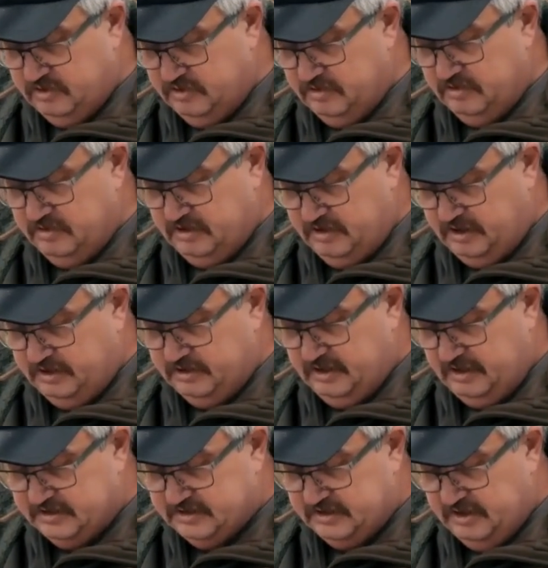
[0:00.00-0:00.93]
э,
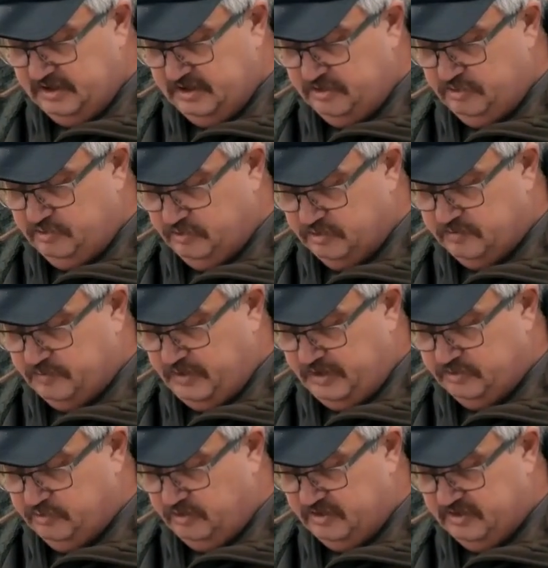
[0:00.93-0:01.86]
градация идет
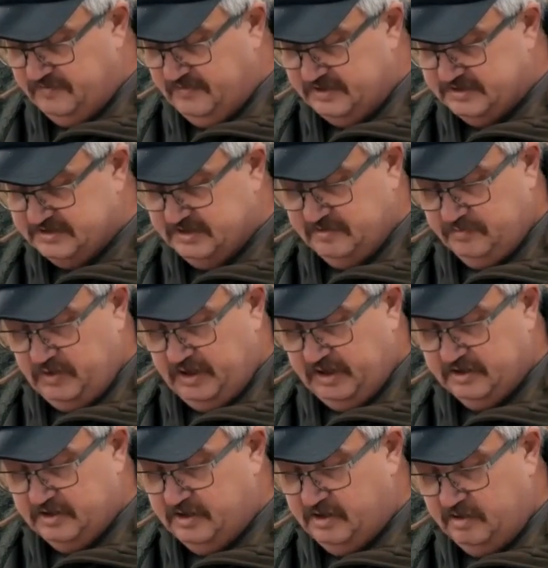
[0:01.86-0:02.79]
по
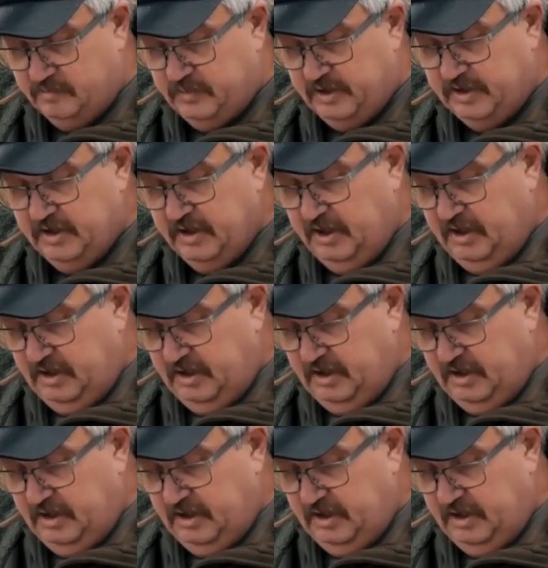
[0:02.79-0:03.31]
0,25 грамма,